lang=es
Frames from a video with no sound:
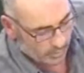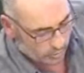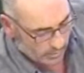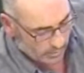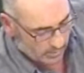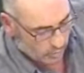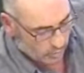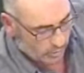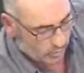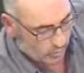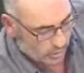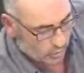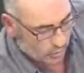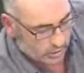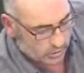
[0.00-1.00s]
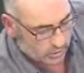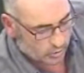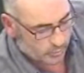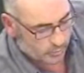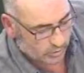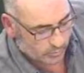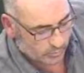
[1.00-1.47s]
nos vayamos reuniendo en
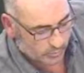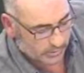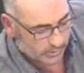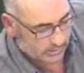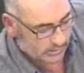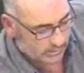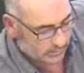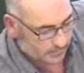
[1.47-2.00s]
estos próximos meses.